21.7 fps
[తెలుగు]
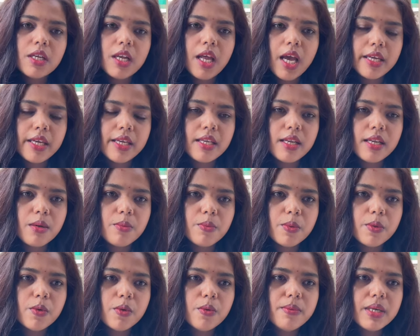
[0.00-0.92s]
ఇలా
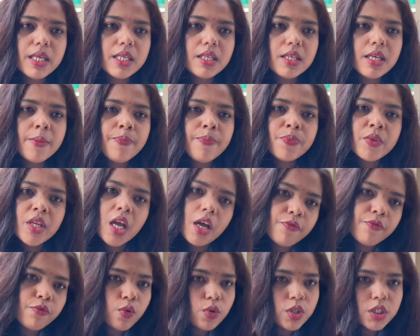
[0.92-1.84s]
అయినప్పుడు బట్
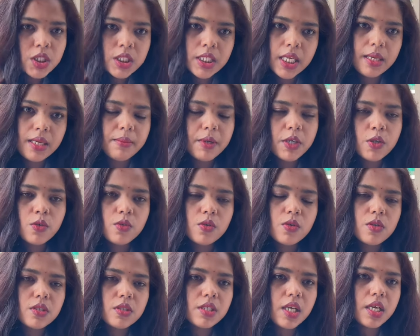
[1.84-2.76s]
అఫ్ కోర్స్ షేమే
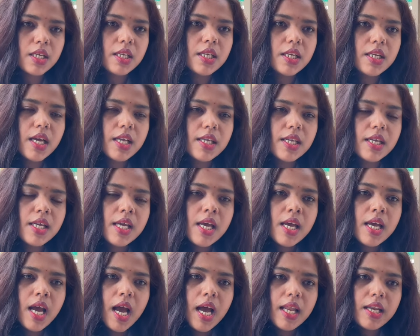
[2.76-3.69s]
ఒకసారి కానీ
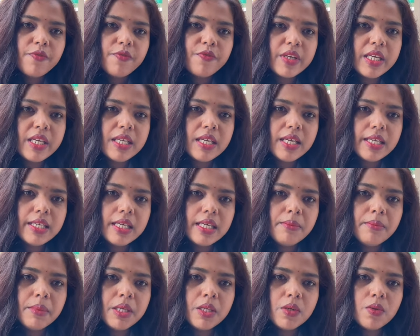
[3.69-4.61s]
అలా ఫీల్
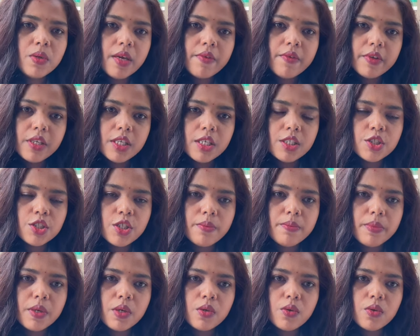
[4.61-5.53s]
అయ్యి మీరు ఎవరికి
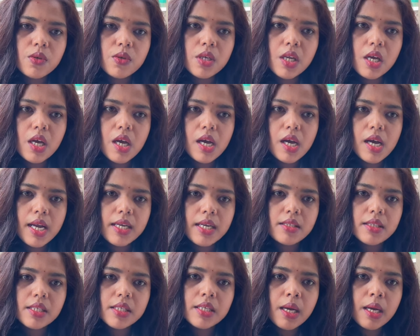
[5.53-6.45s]
చెప్పకుండా
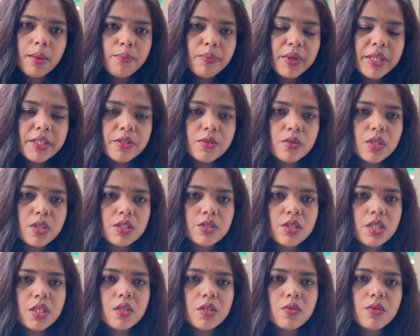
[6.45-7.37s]
అండ్ దెన్ కంప్లైంట్ కూడా
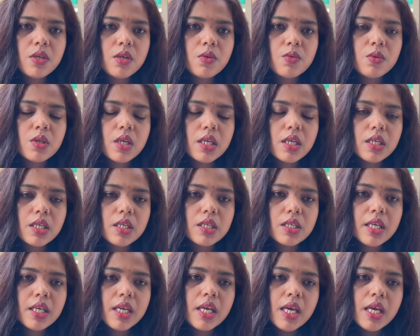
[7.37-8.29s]
చేయకుండా
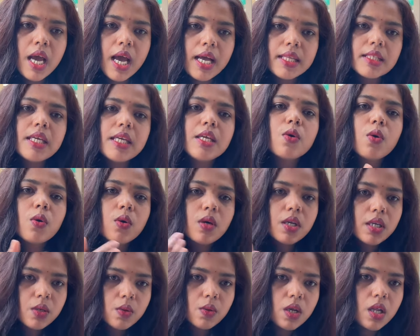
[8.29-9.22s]
ఉన్నారంటే అది
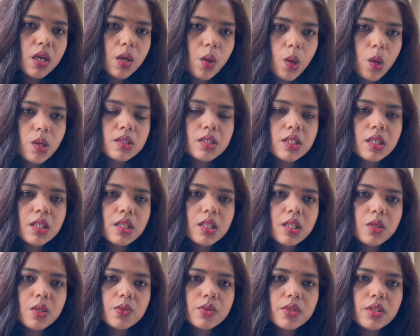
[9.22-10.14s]
ఇంకొకరికి కూడా లాస్
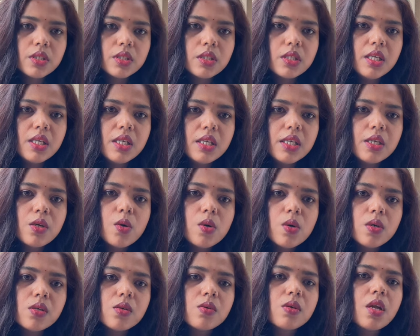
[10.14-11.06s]
కింద అవుతుంది
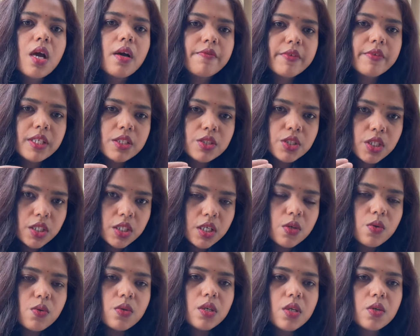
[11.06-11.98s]
ఇంకొకరిని కూడా అవేర్
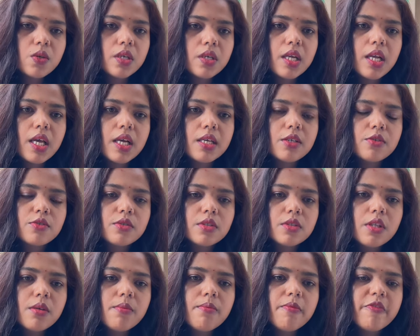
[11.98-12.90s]
చేయకుండా ఉండేలాగా
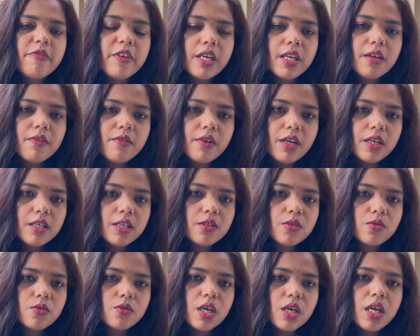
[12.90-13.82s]
అవుతుంది వేరే వాళ్ళని
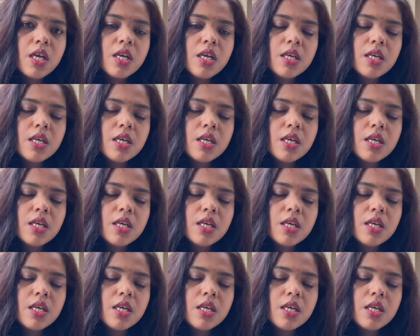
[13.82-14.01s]
కూడా